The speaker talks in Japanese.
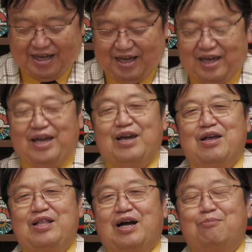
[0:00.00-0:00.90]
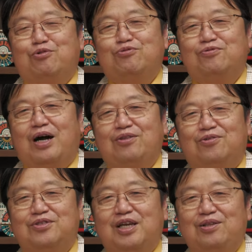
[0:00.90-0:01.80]
えー、なんか僕はあ
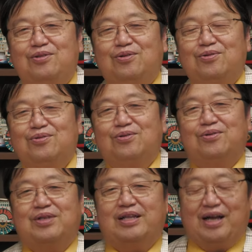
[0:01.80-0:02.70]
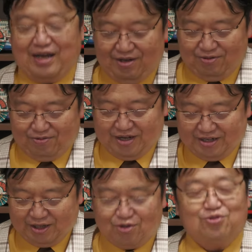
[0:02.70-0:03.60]
のゼットンとの戦いの下
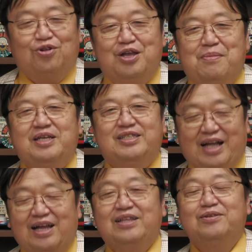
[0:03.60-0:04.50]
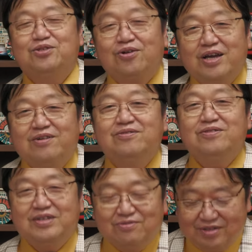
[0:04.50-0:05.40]
りでちょっと寝ました。それ
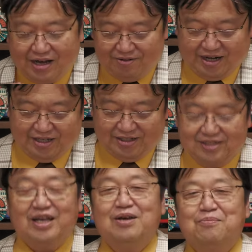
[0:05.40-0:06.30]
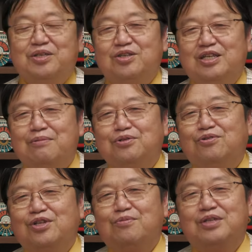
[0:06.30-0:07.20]
ぐらいのじです。別に寝不
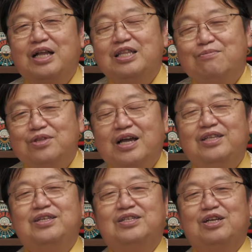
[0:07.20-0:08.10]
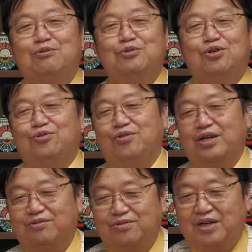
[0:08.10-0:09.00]
足でも何でもないんですけども、ちょっと
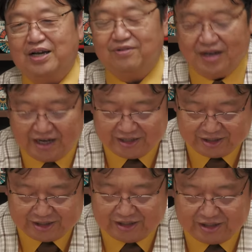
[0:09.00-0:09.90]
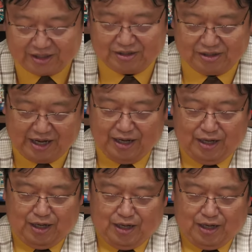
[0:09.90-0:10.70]
寝るぐらいの感じですね。